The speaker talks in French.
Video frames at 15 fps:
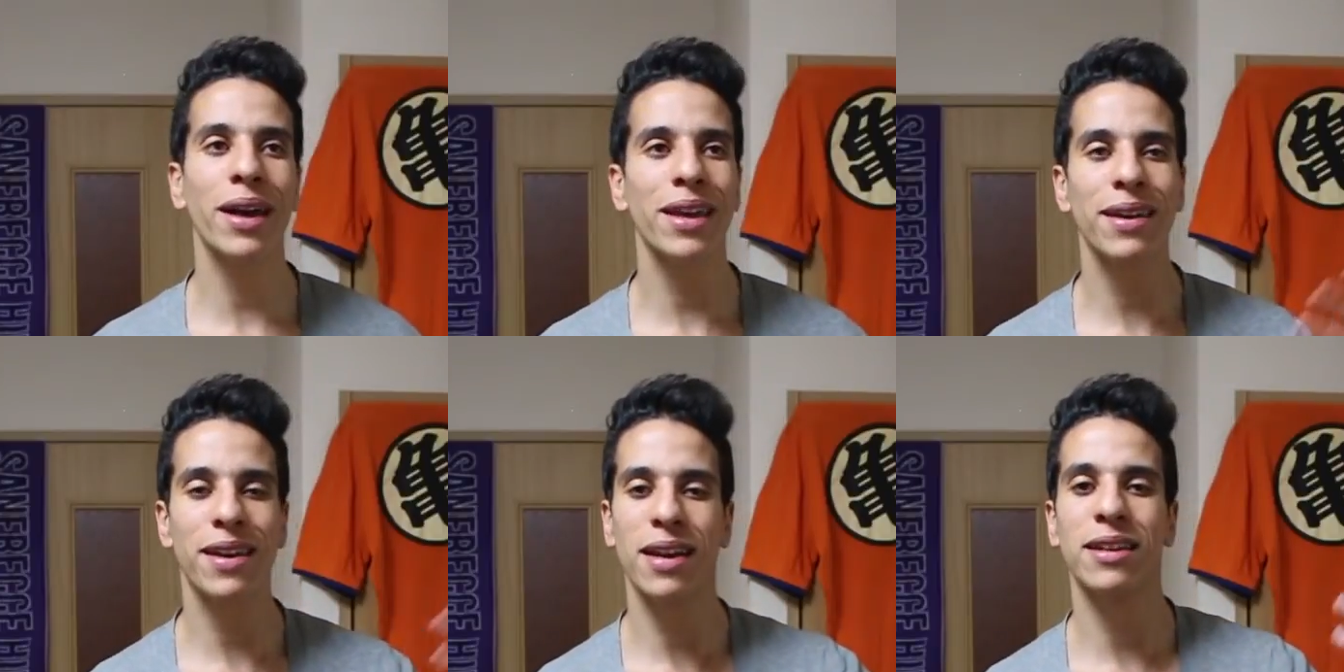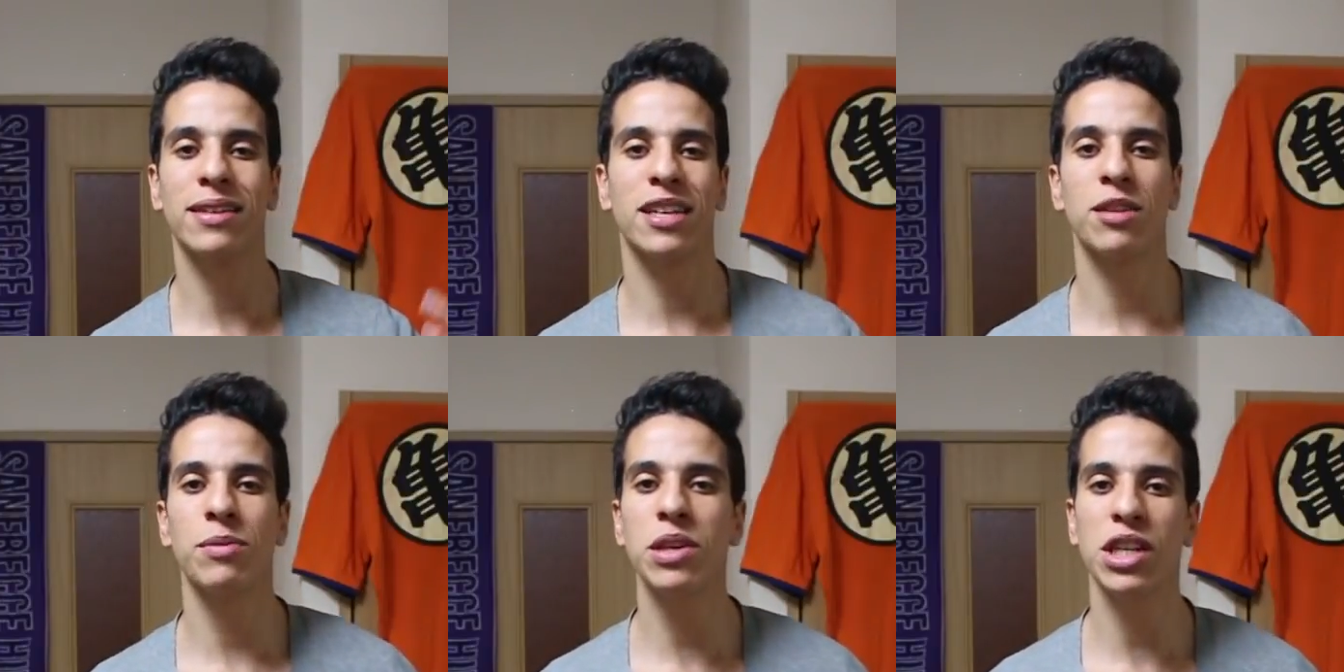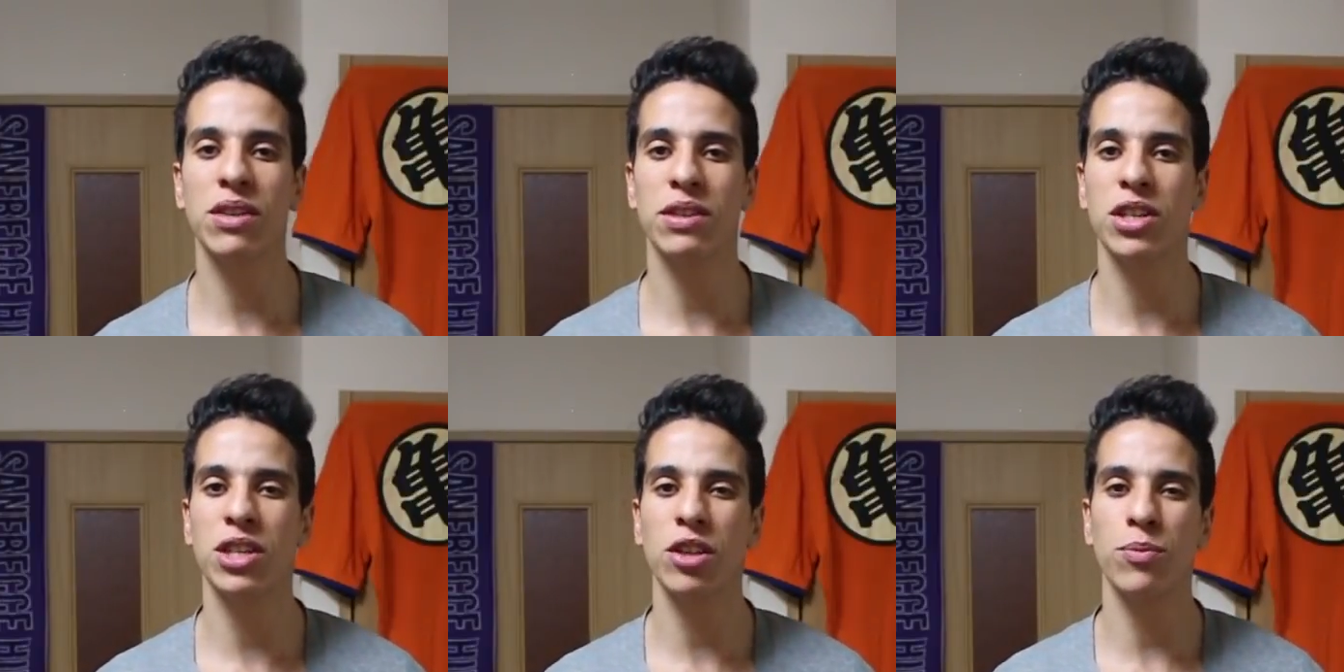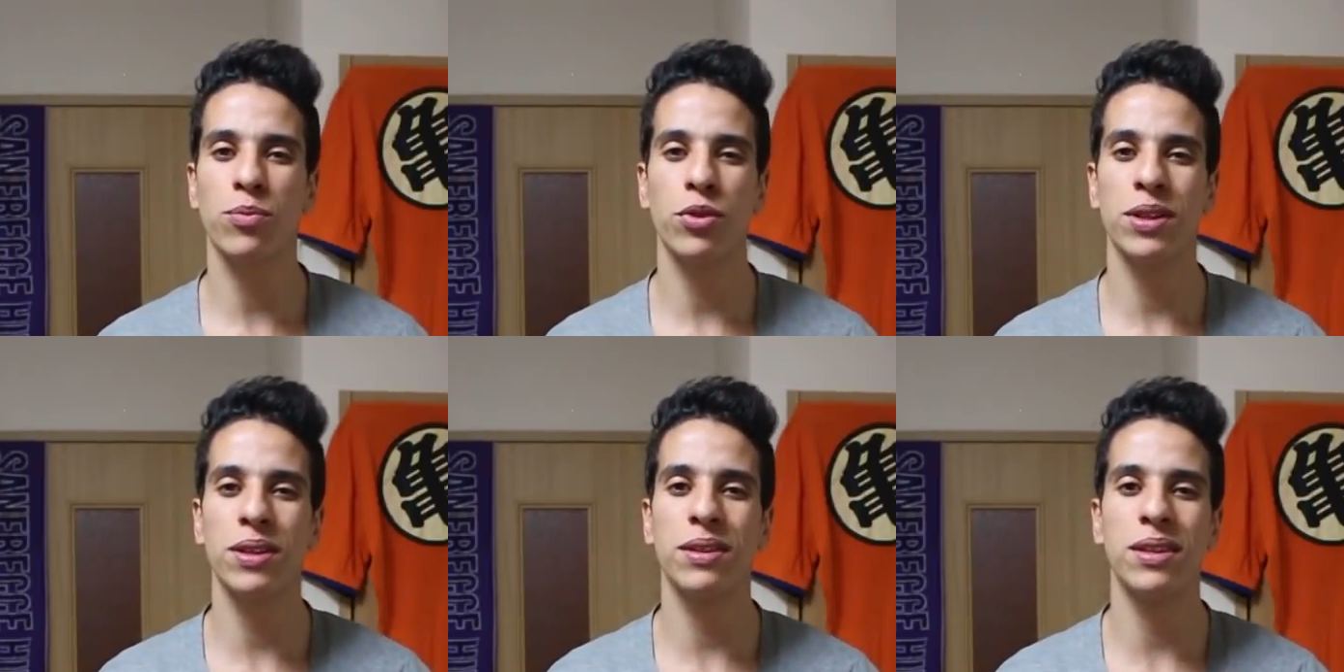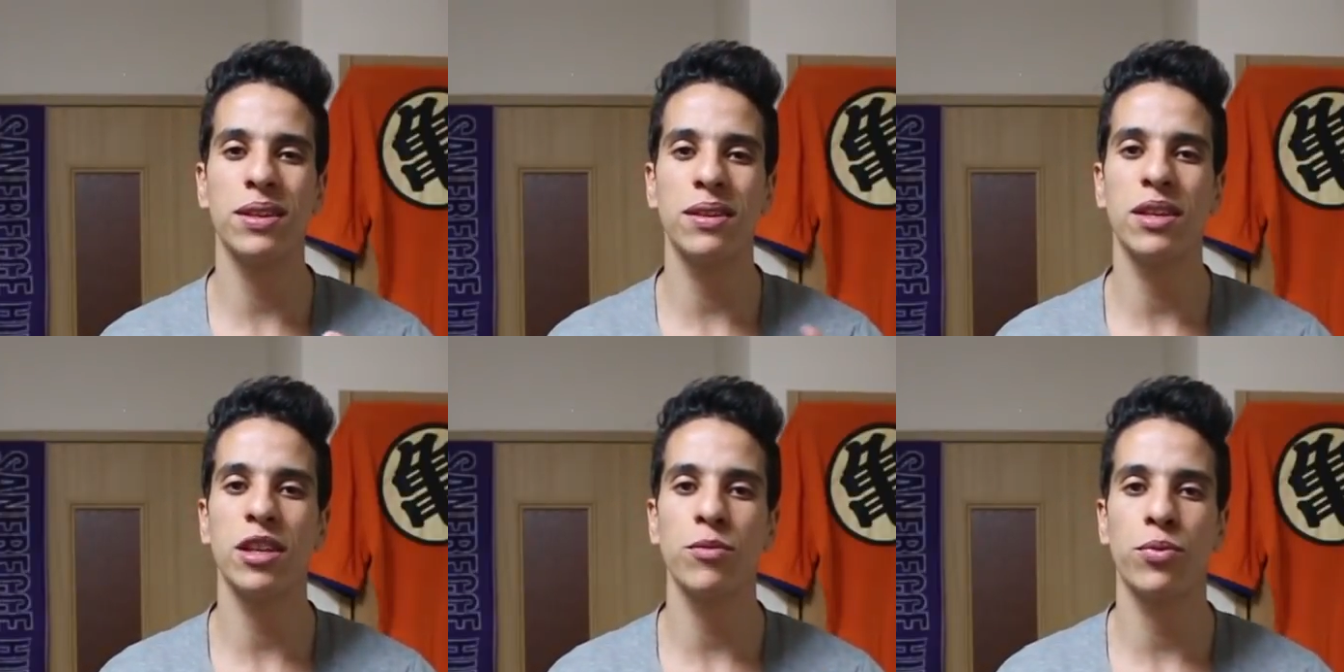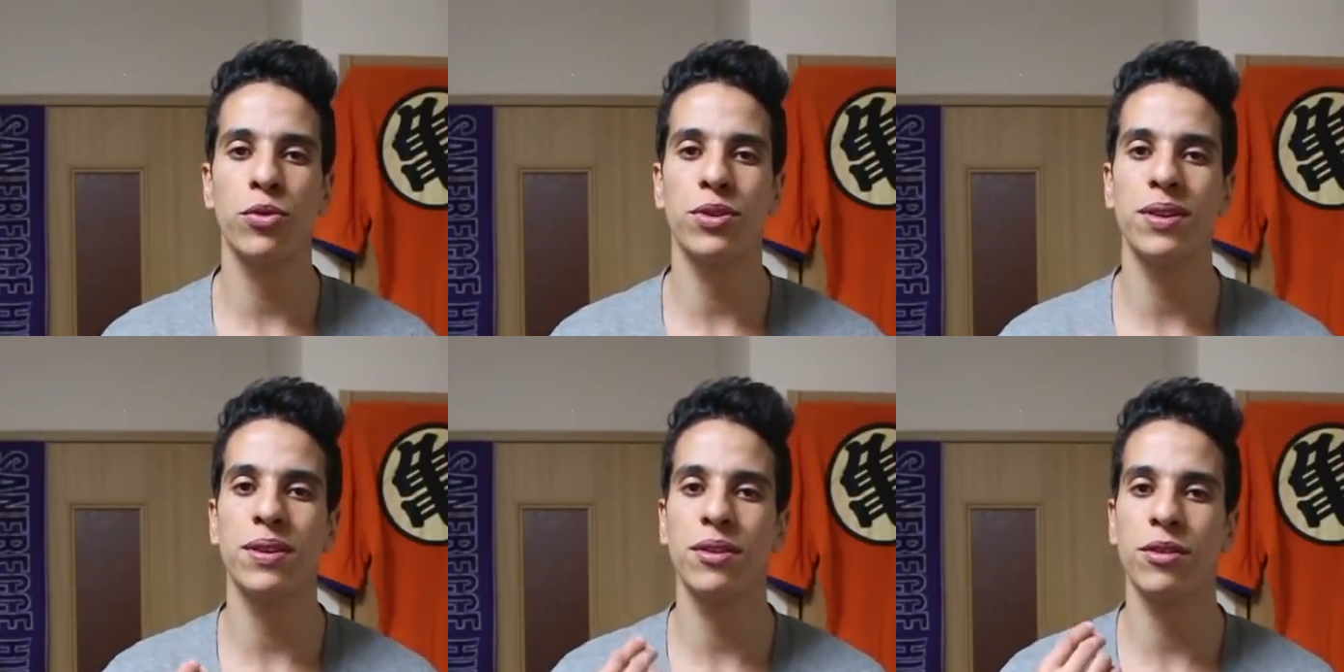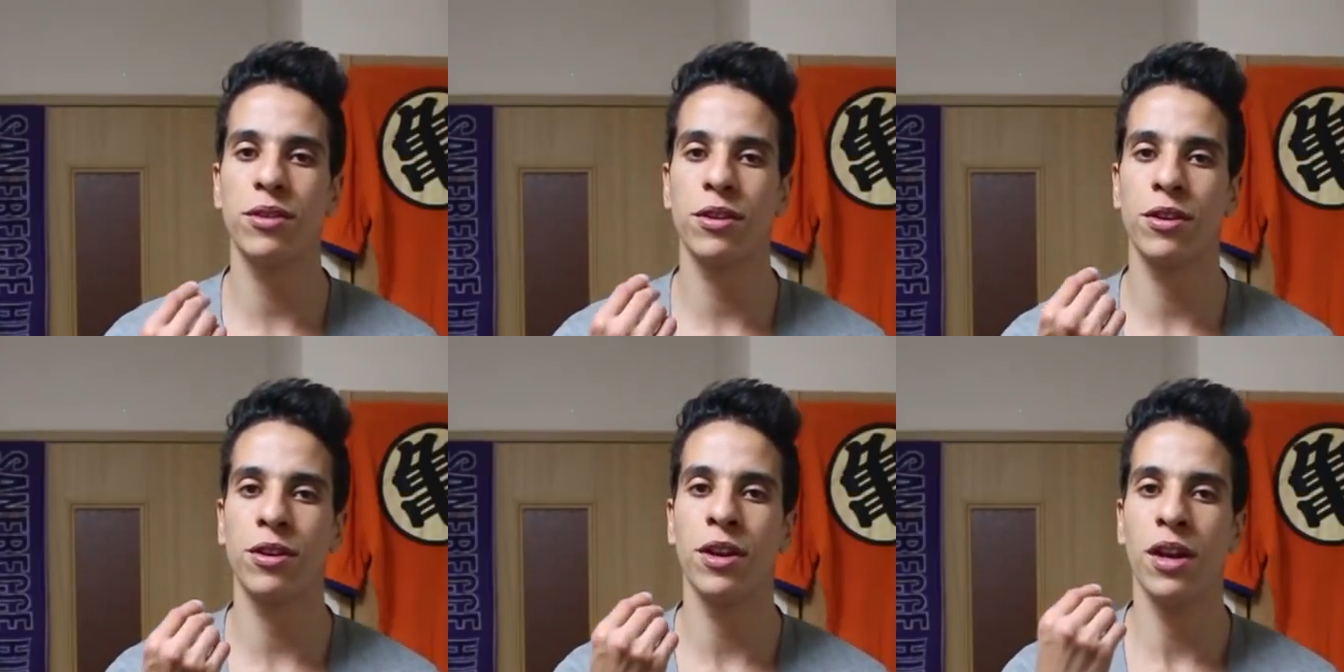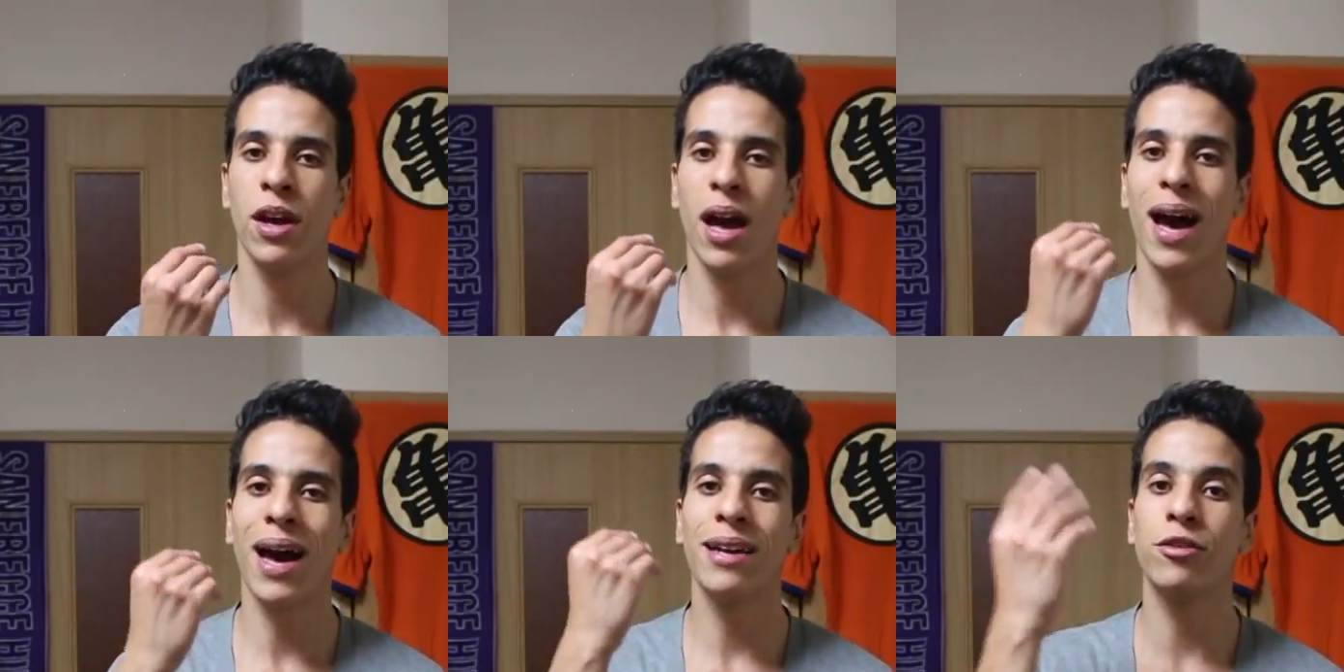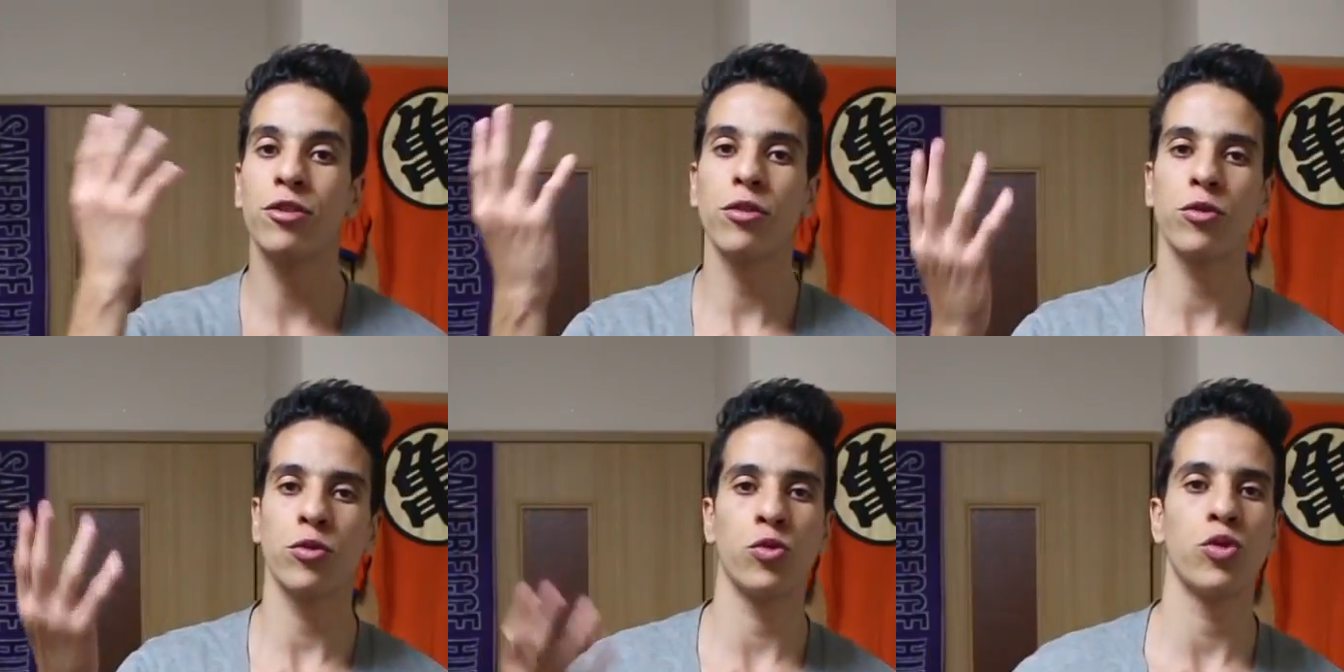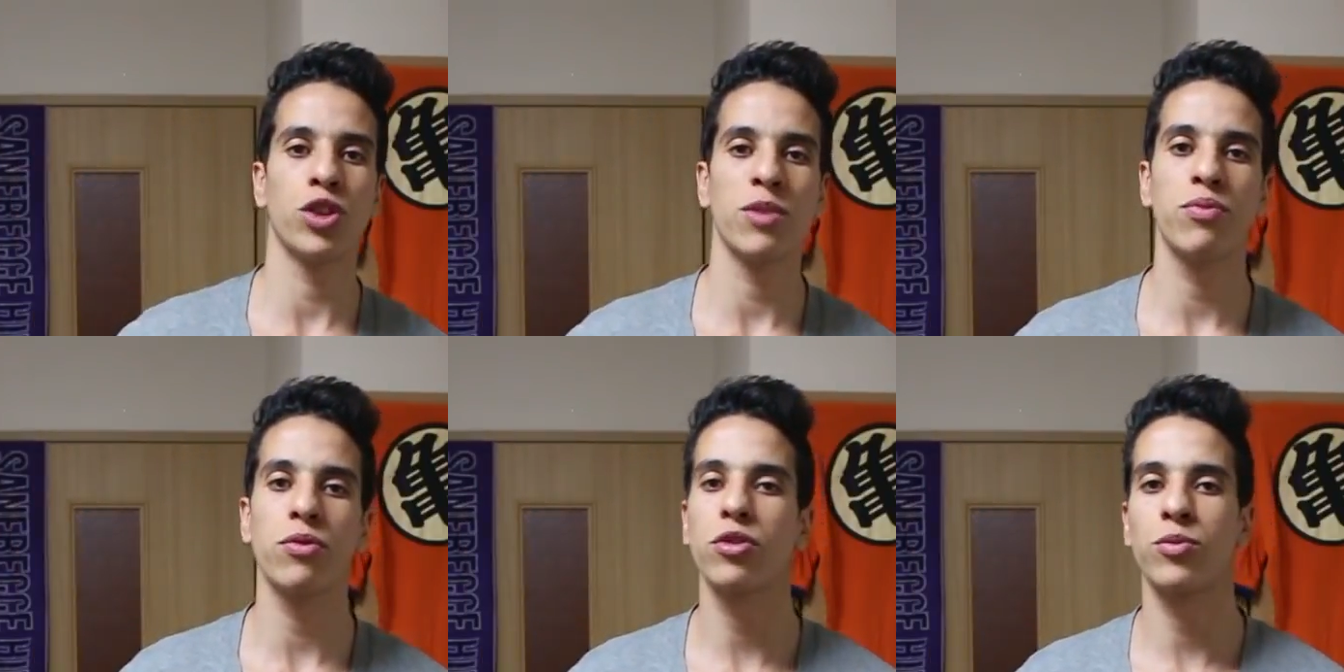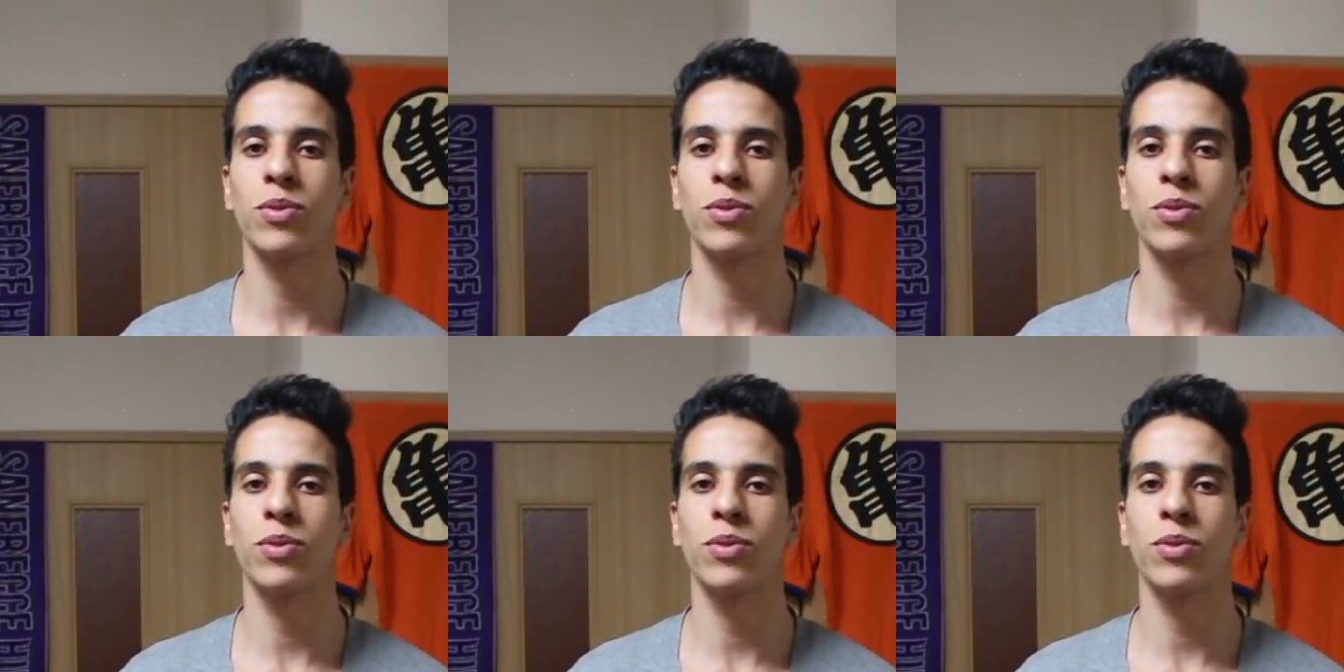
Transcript: rien qu'avec les animés, j'avais déjà une petite idée, une petite euh, attente du Japon.